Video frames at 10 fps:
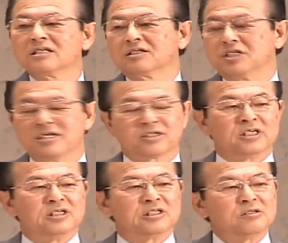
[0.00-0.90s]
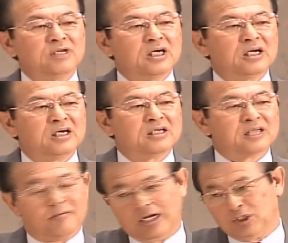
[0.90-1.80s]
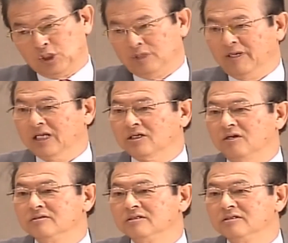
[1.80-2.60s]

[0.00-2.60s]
しかしイエス・キリストは黙り沈まれと。